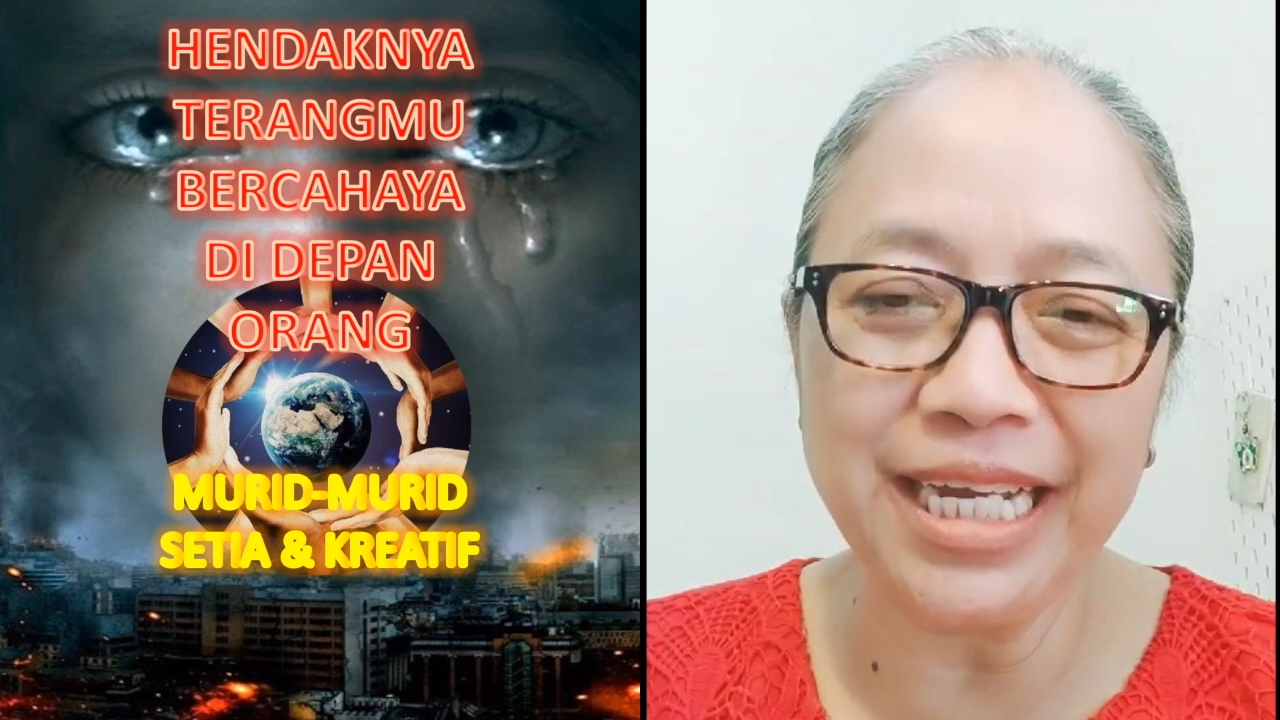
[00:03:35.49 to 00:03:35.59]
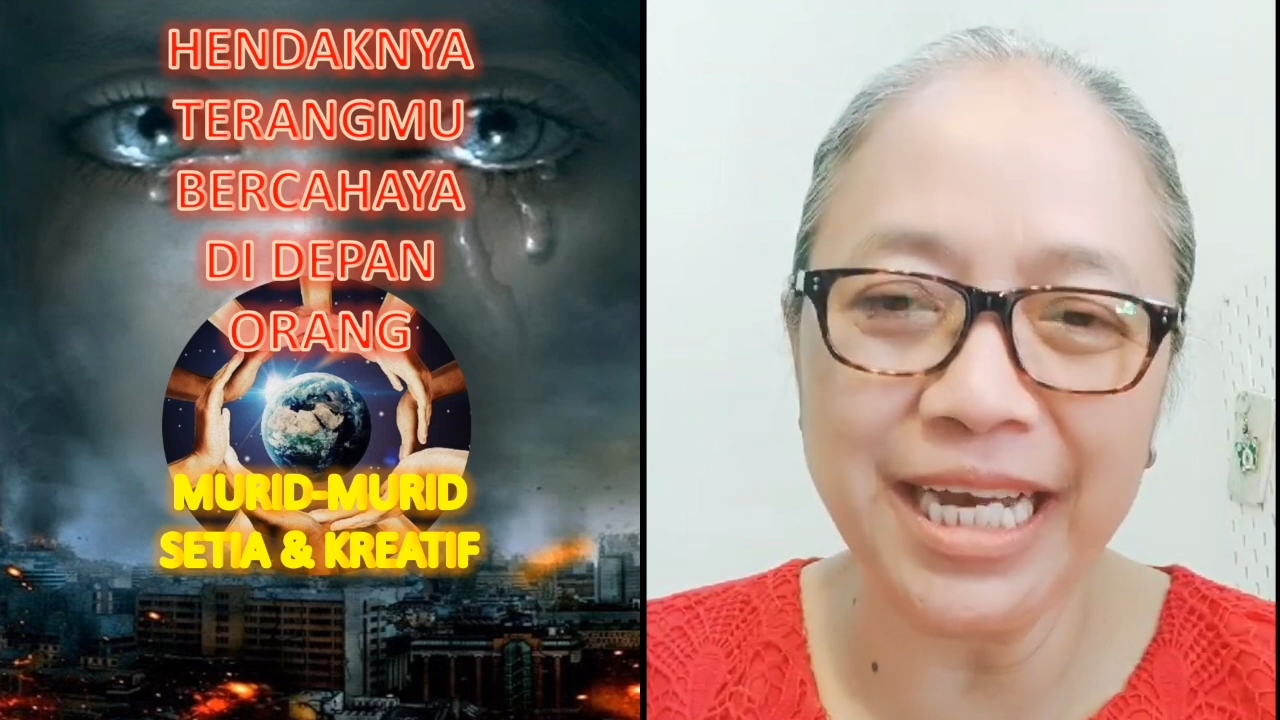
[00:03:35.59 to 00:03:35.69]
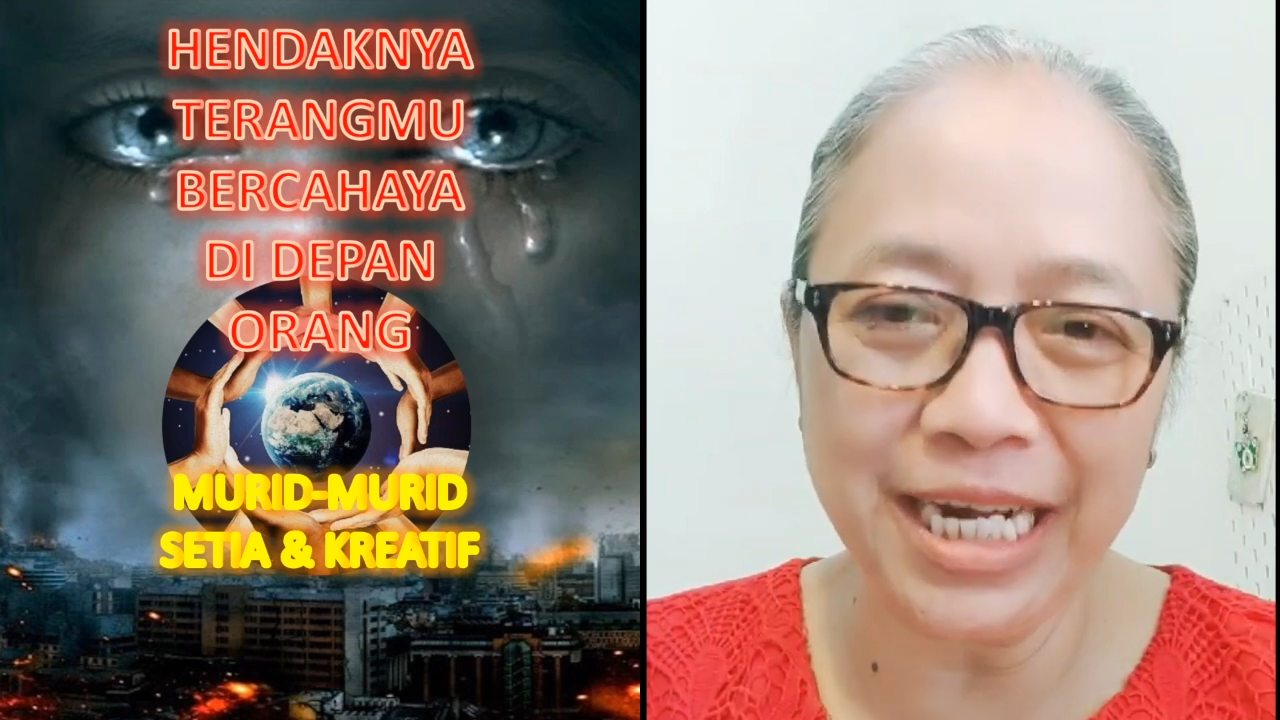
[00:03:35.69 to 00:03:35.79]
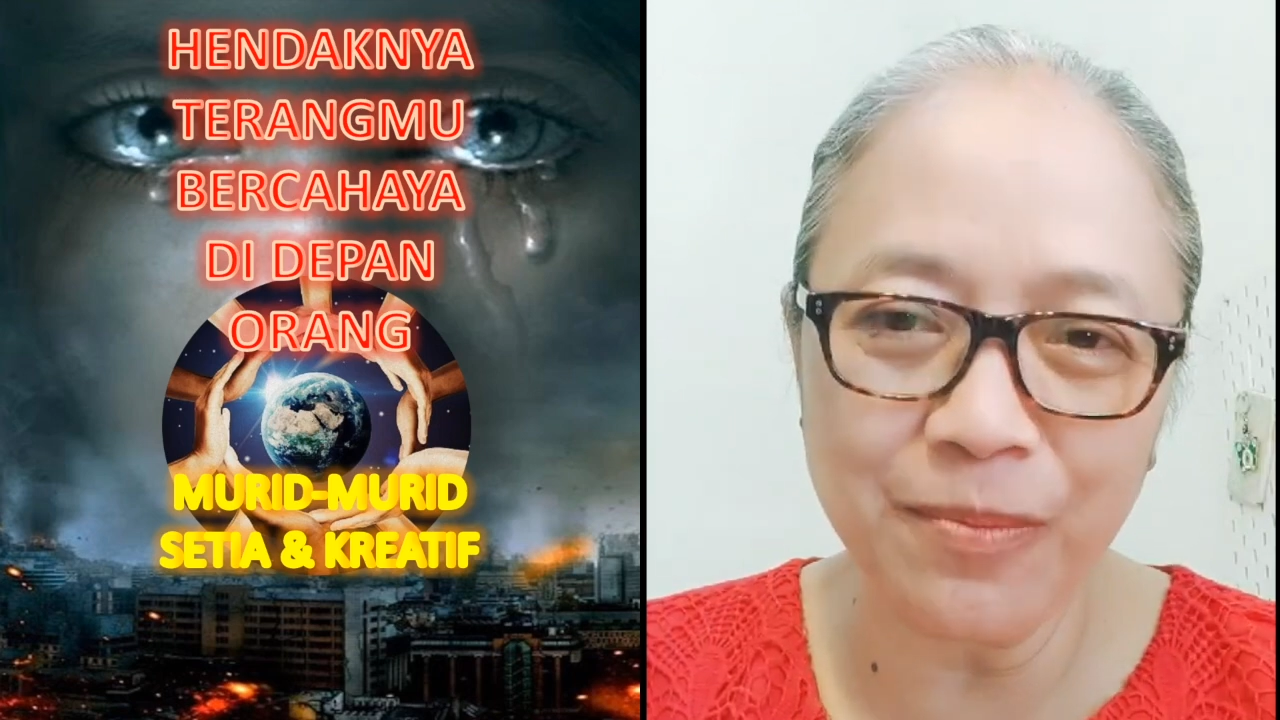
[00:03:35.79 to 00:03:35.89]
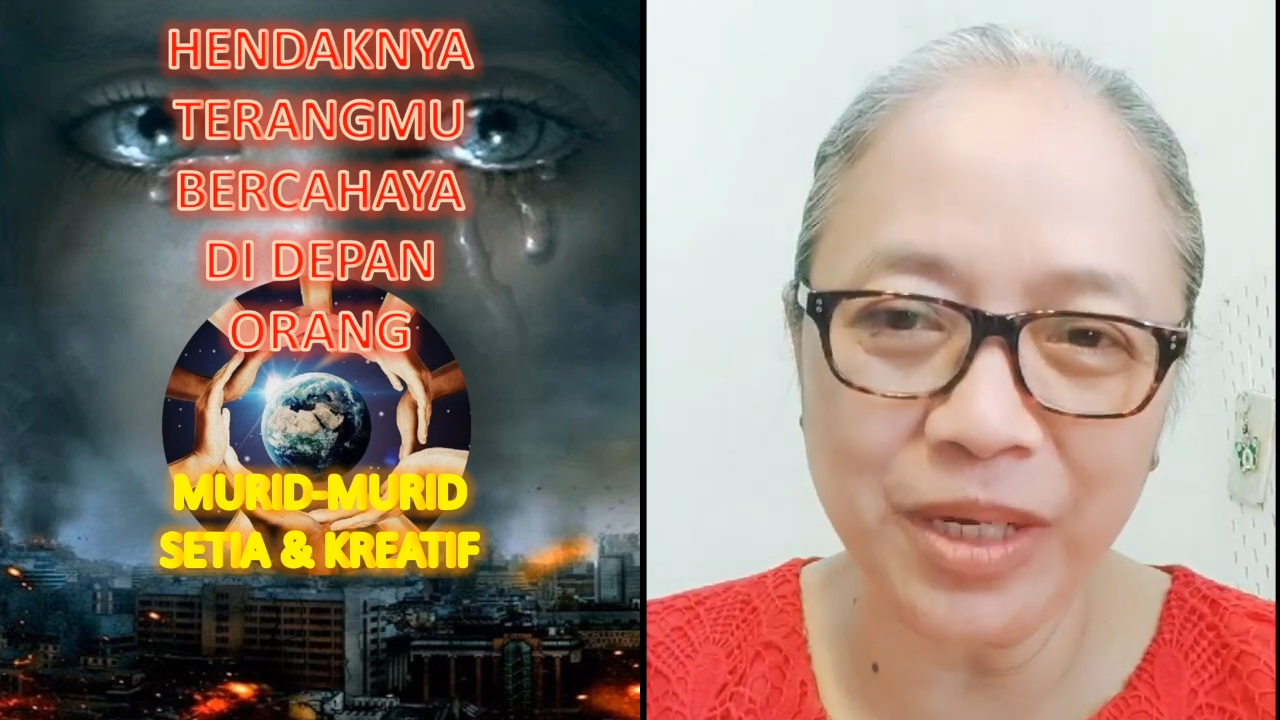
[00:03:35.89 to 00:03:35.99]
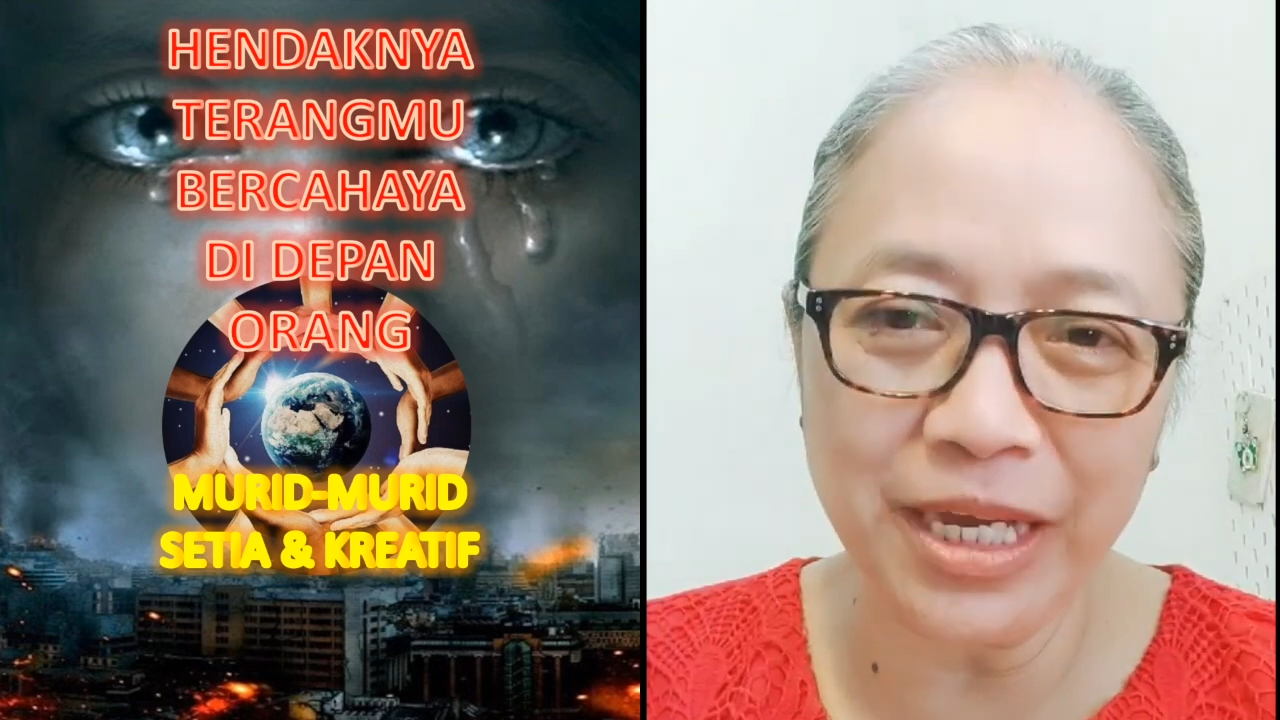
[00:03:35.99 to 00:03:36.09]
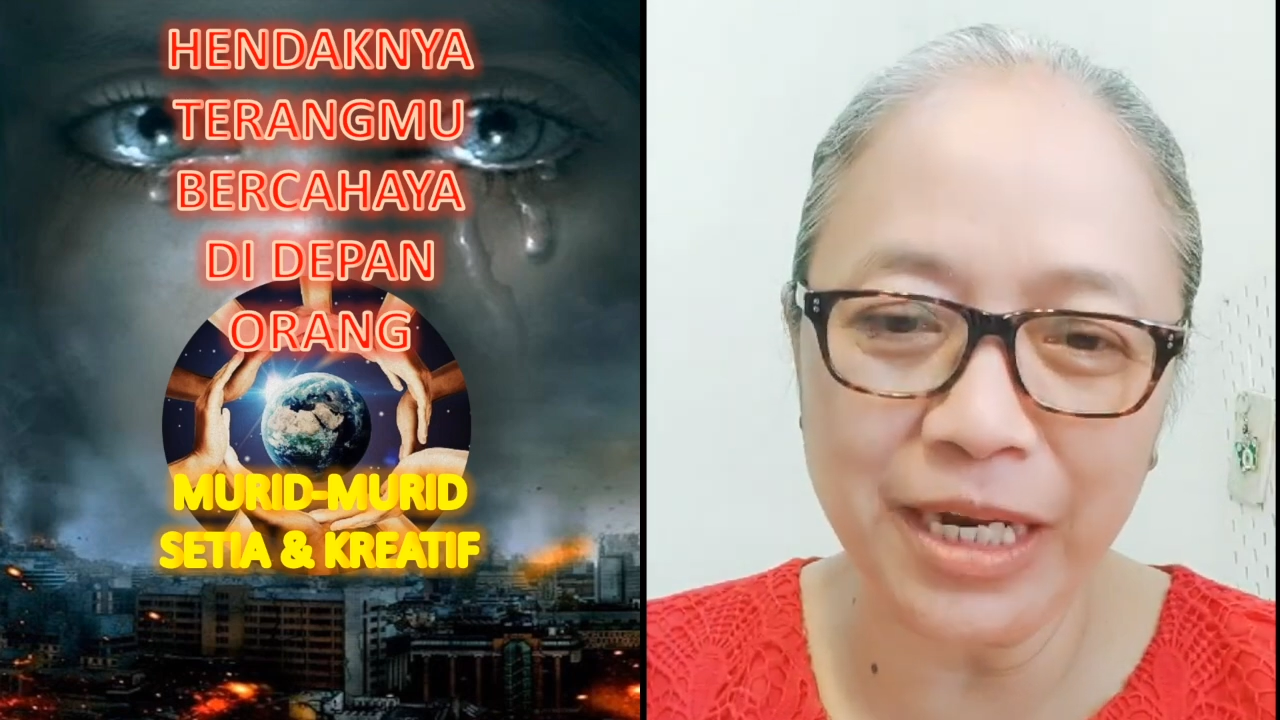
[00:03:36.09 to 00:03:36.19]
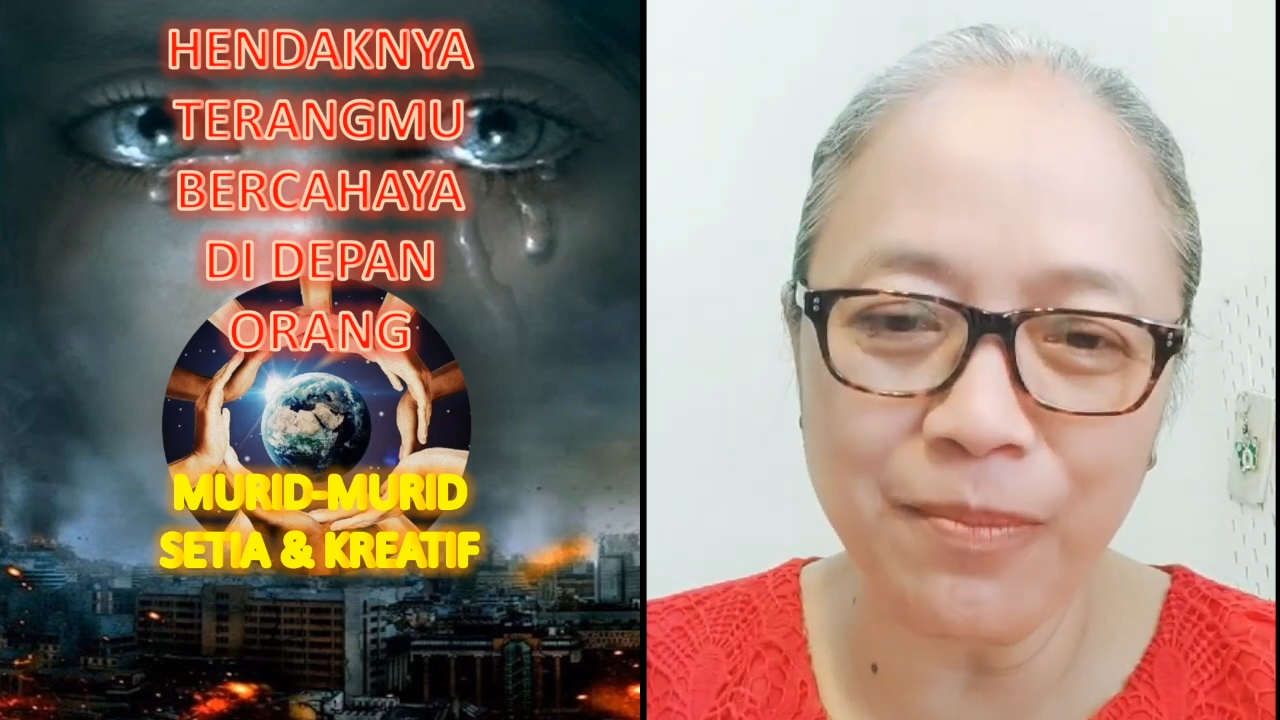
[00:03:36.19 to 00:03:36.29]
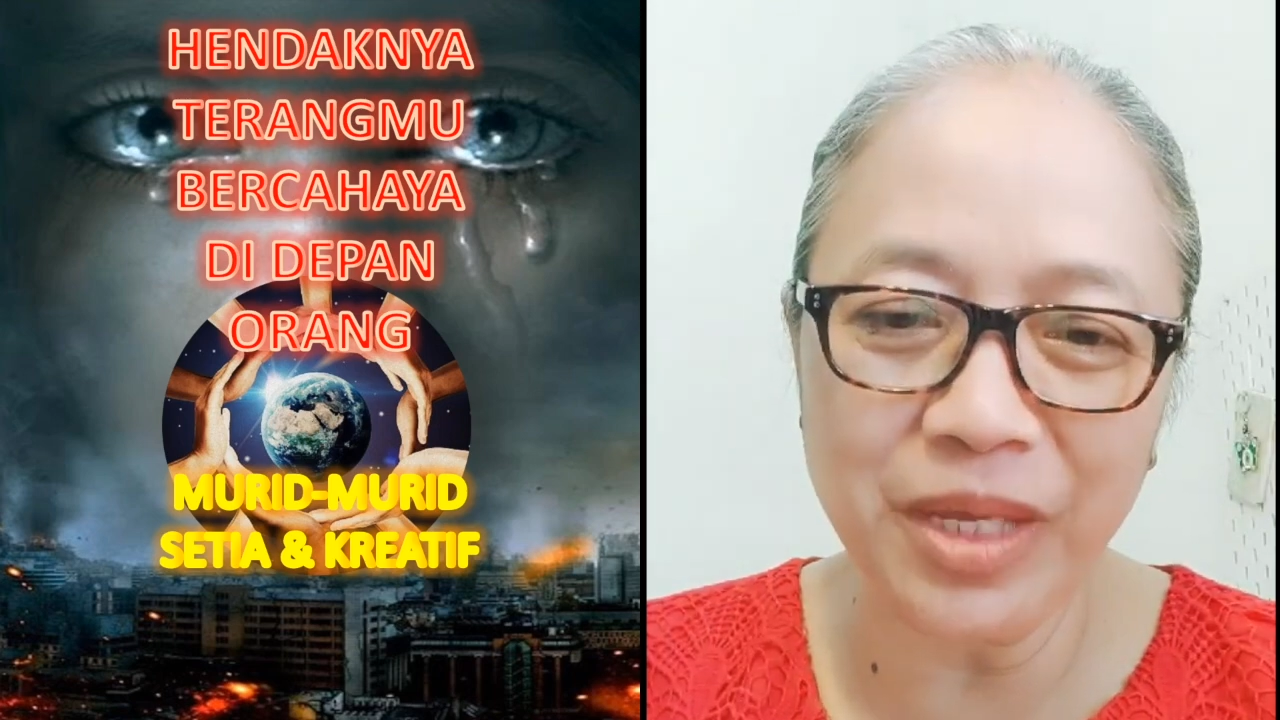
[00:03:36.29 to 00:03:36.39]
garam-garam